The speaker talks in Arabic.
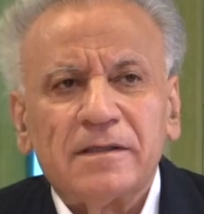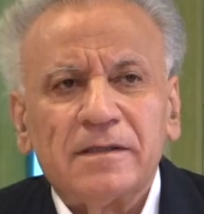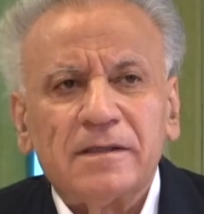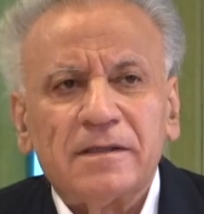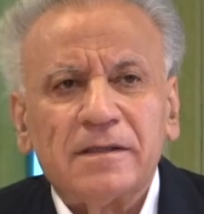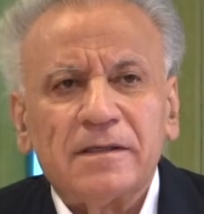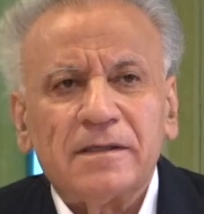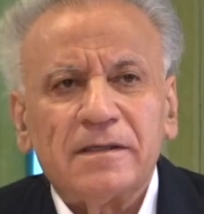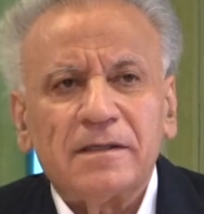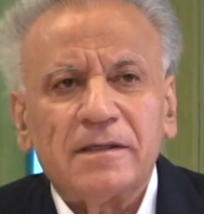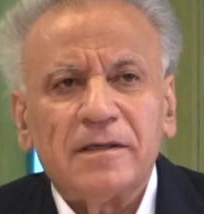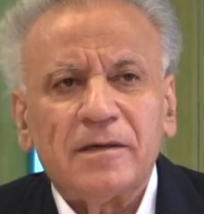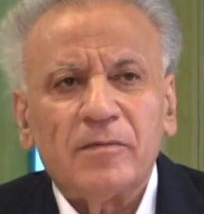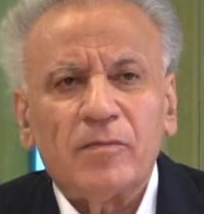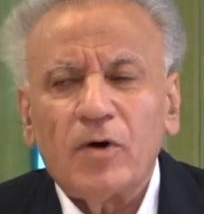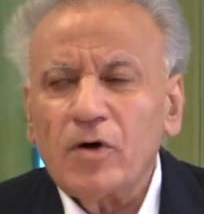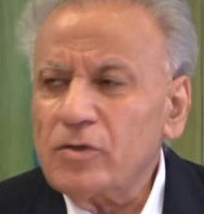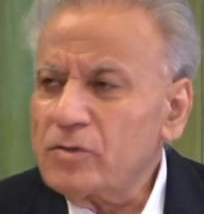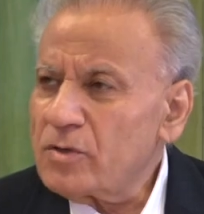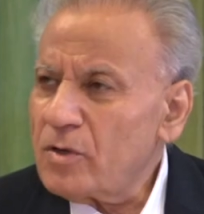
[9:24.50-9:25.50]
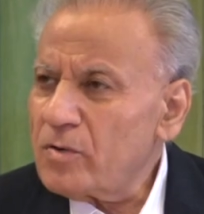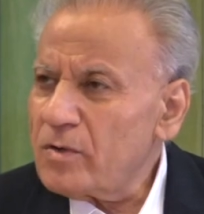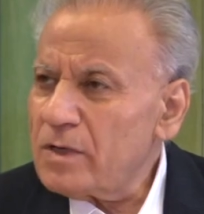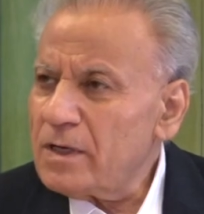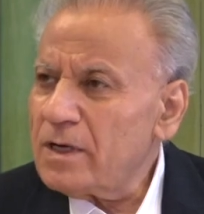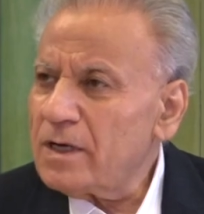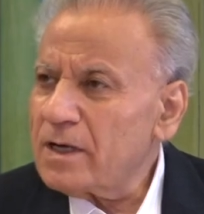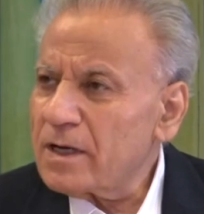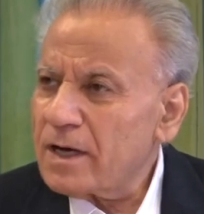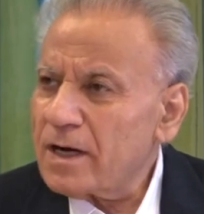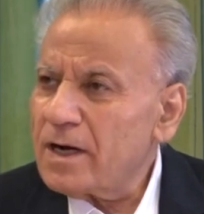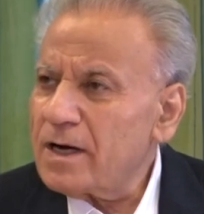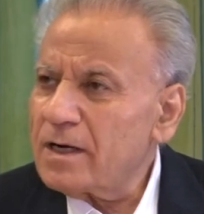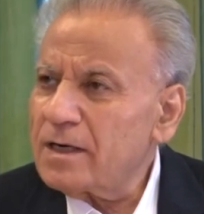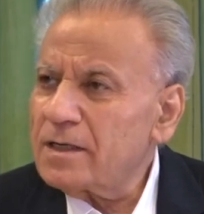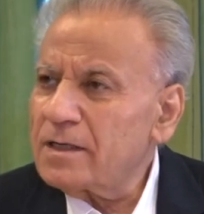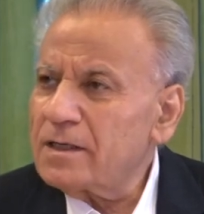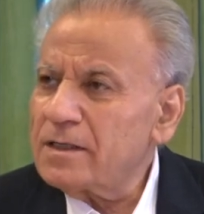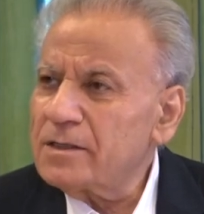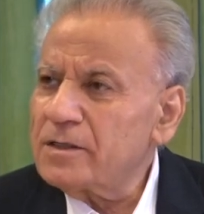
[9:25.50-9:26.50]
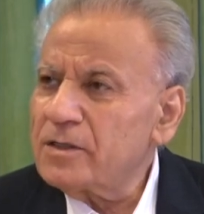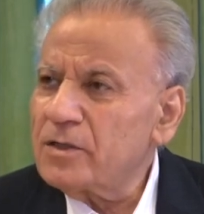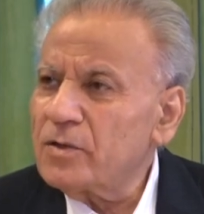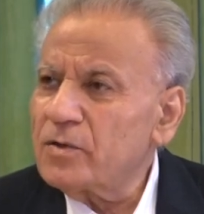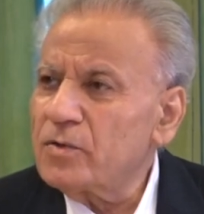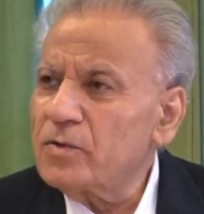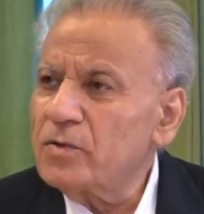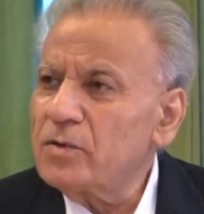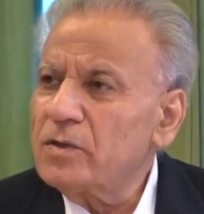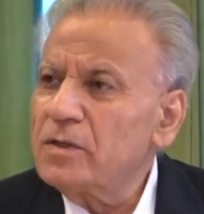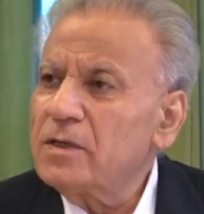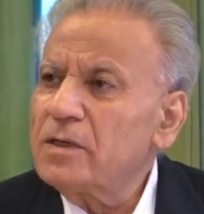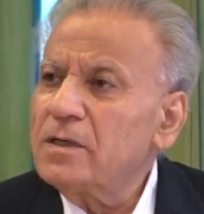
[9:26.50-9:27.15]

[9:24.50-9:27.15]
آه، المحتوى اللقاء انه